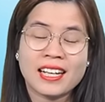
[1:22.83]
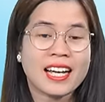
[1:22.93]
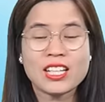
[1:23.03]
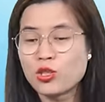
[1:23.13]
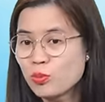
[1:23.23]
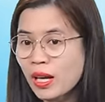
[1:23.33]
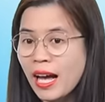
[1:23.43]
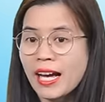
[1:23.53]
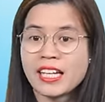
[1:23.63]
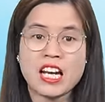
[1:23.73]
cách chúng ta
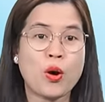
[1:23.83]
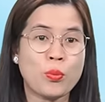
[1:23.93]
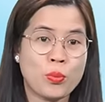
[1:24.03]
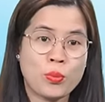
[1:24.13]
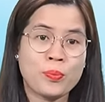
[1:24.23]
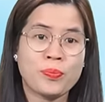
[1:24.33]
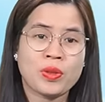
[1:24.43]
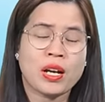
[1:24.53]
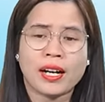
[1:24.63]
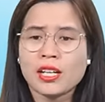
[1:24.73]
hành động
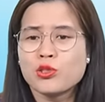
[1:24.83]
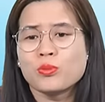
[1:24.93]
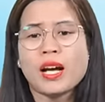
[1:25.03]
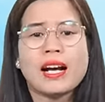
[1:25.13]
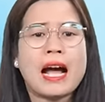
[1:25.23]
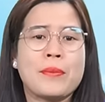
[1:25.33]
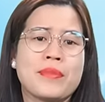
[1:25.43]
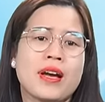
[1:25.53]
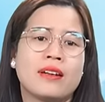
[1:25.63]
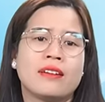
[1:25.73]
cách chúng ta cảm
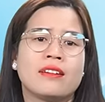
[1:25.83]
nhận